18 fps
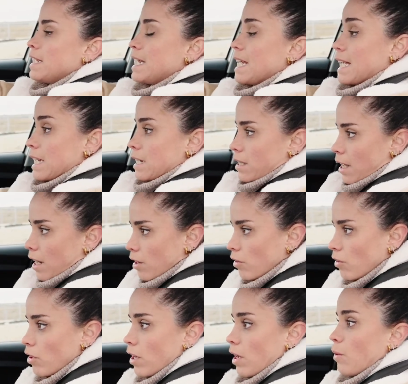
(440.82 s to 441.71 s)
Sí que es
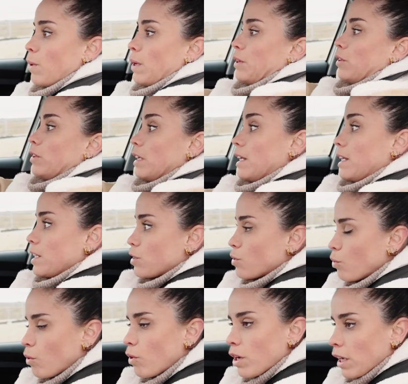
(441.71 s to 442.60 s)
cierto que cuando
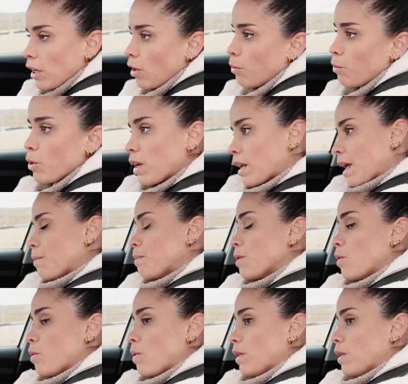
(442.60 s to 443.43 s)
tienes un giro muy rápido,